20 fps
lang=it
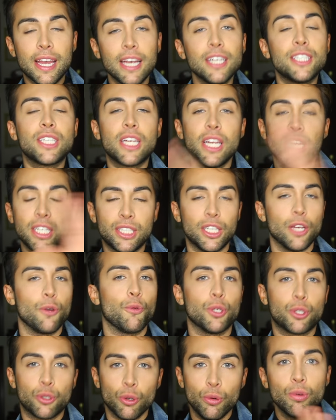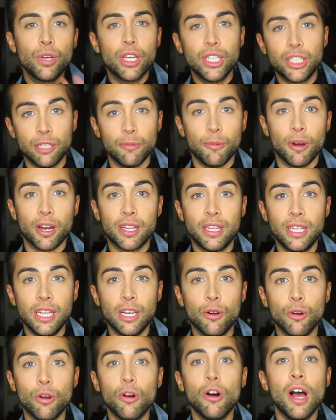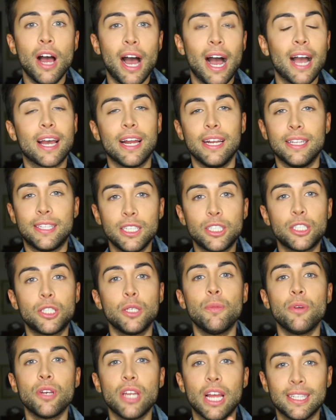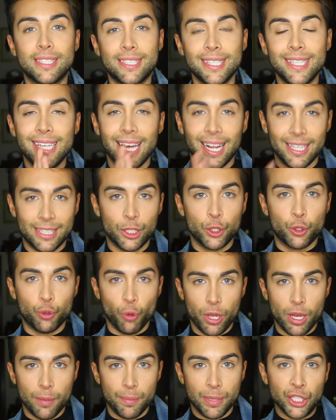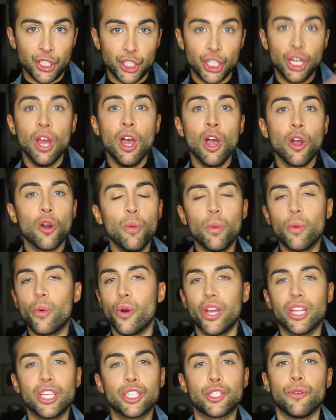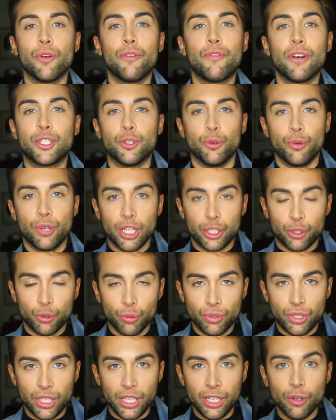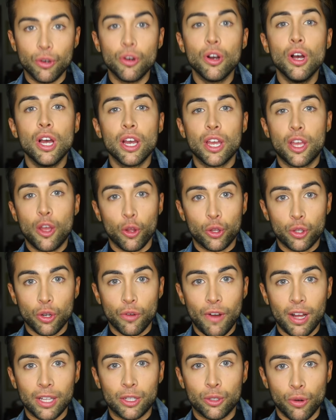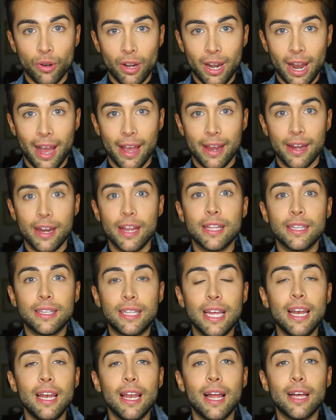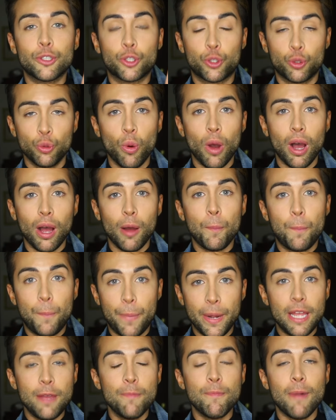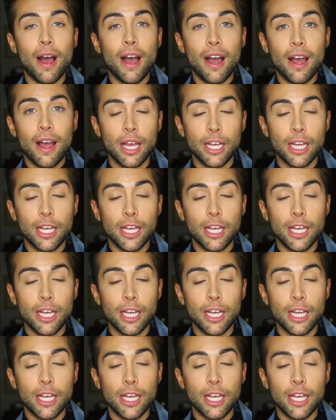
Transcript: che scrisse in questo lunghissimo articolo anche le testimonianze di altri suoi amici. Comunque io adesso vi faccio un riassuntino che ho trovato online della sua prima